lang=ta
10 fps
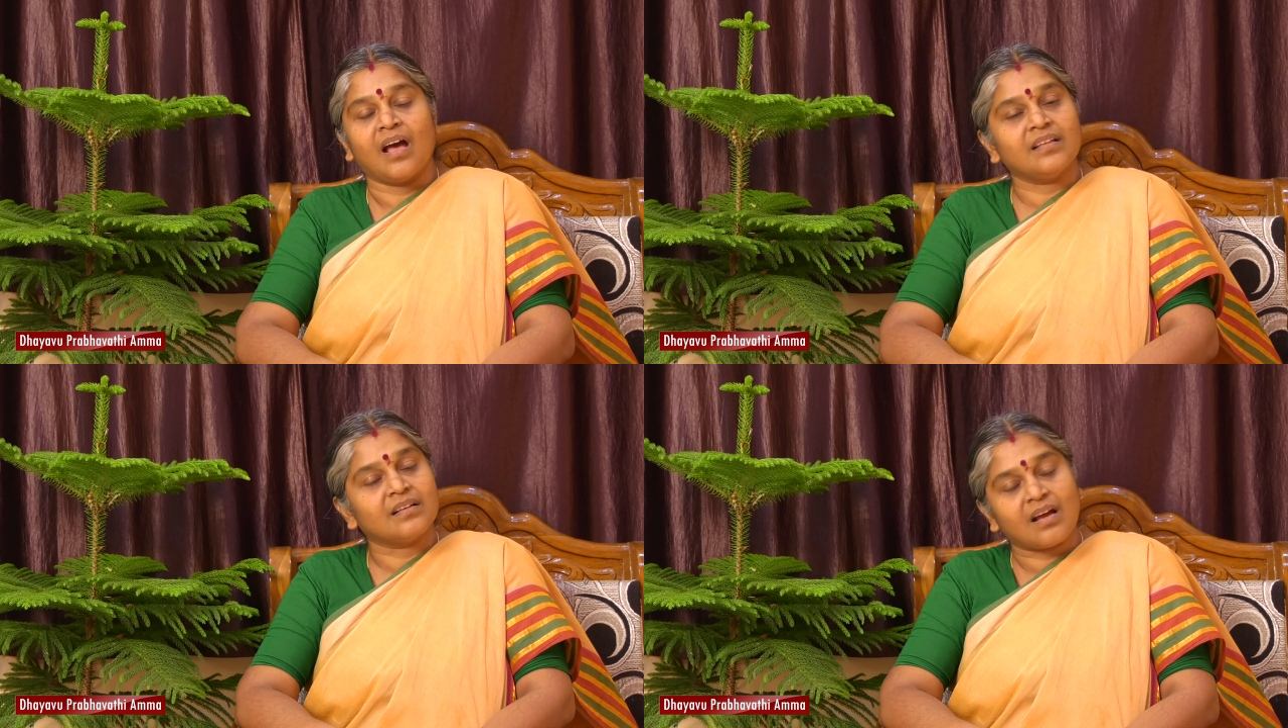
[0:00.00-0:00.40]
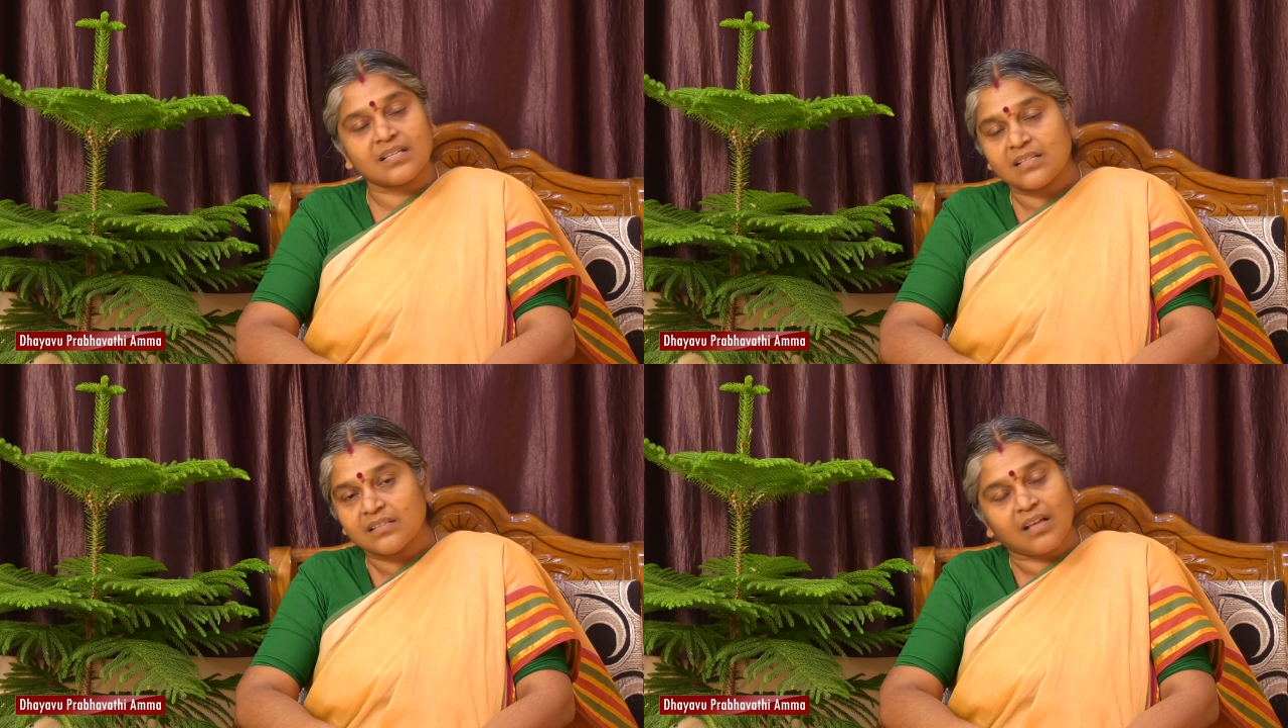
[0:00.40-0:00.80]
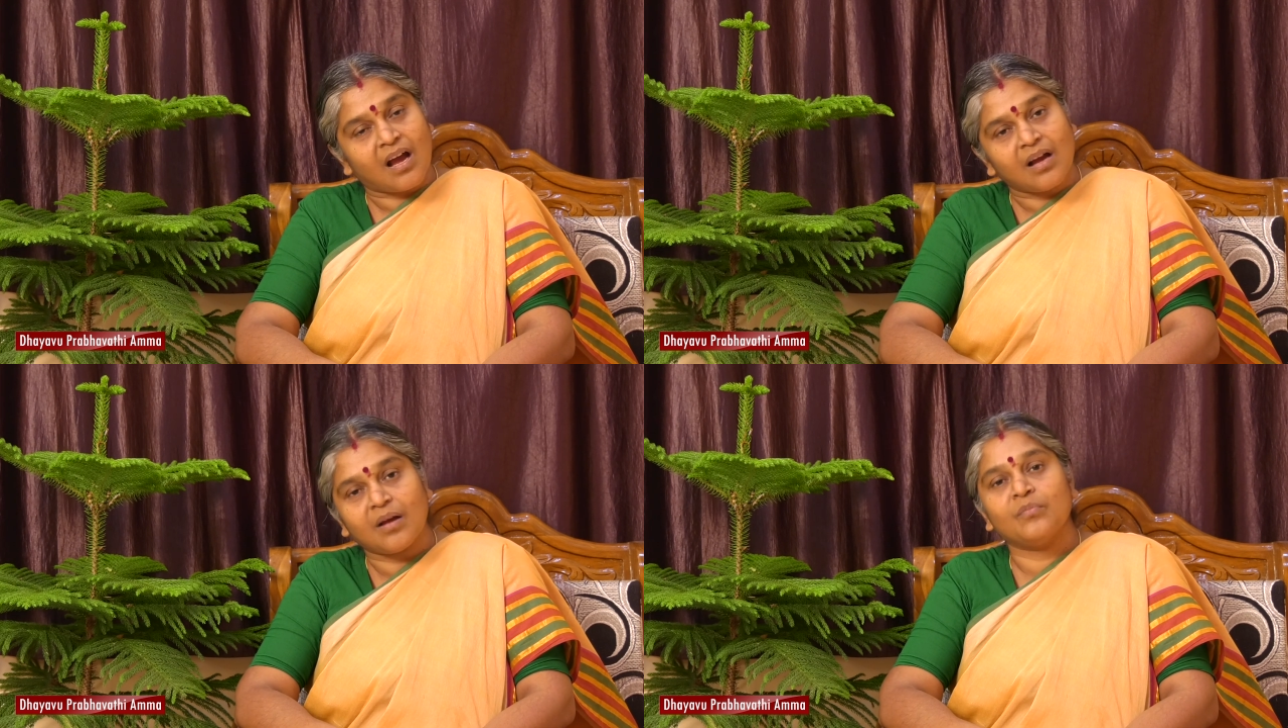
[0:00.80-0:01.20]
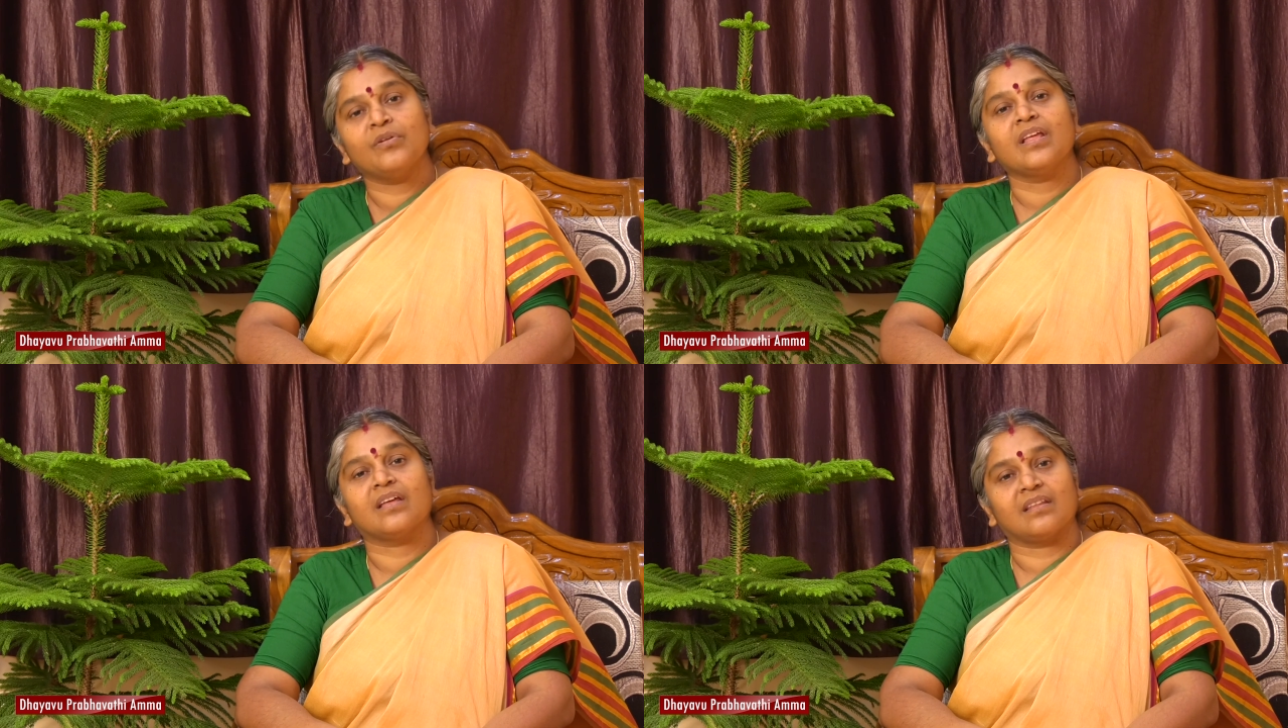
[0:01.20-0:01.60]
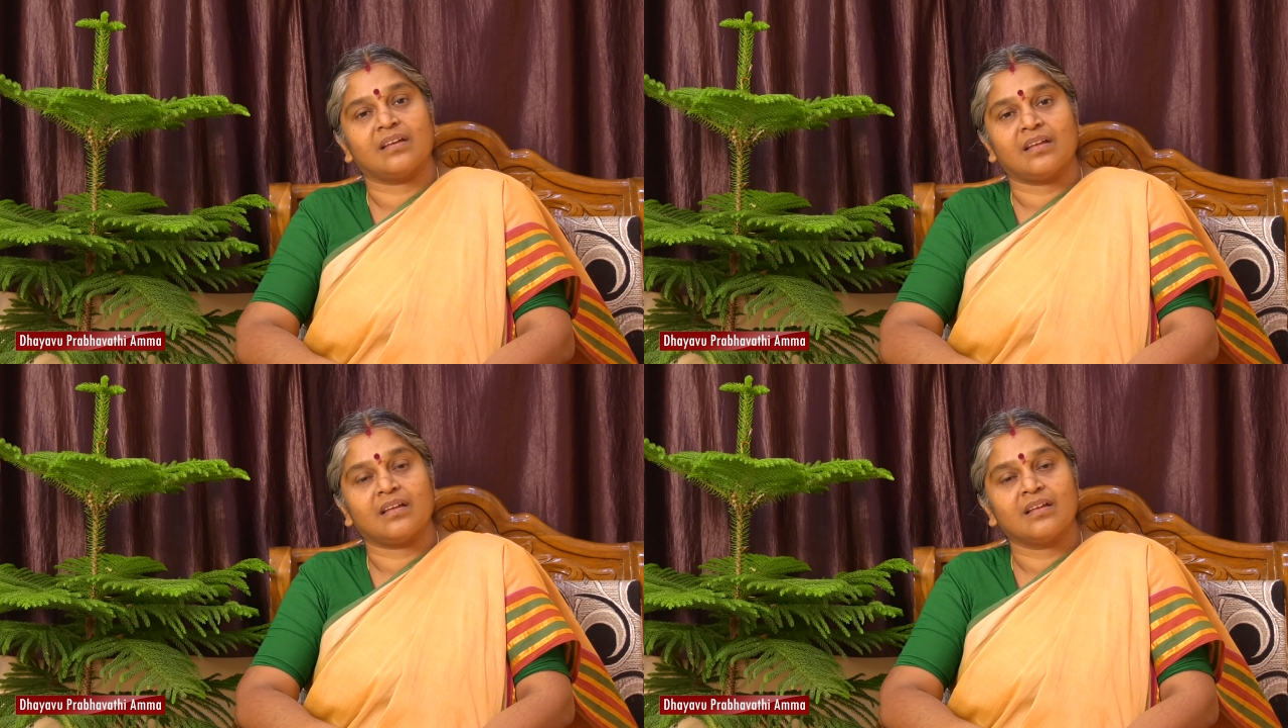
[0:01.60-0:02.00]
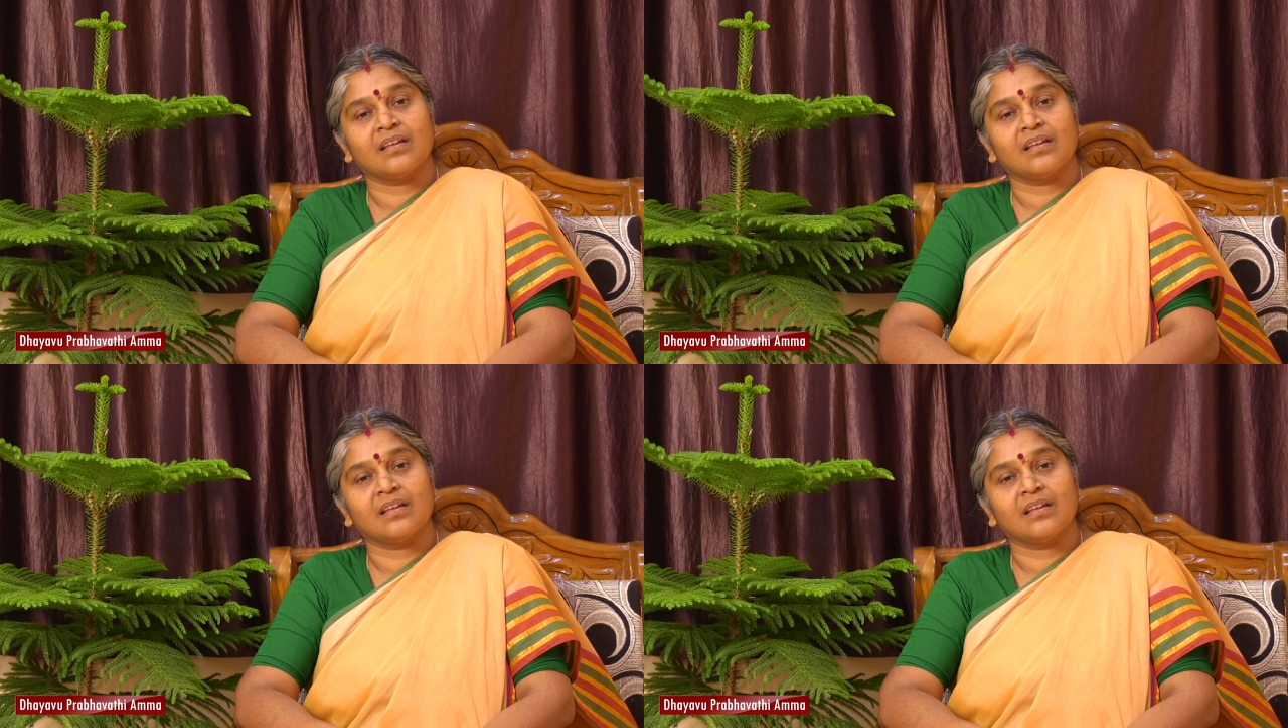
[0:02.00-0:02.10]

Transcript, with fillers: அந்த கஷ்டம் தாங்க முடியாதுங்க